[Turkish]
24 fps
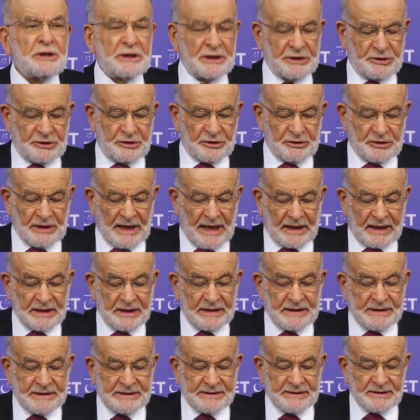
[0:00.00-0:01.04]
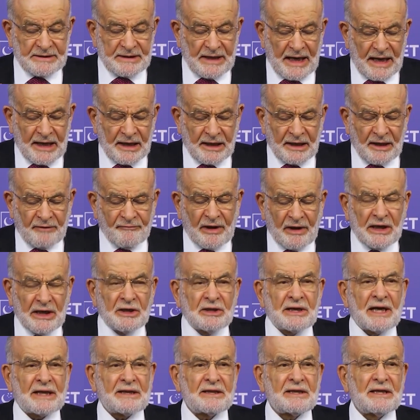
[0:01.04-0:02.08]
iktidar ısrarla ve
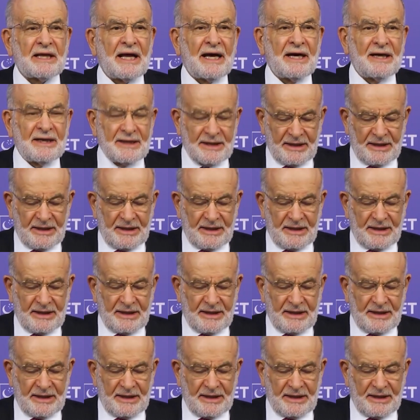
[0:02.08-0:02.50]
inatla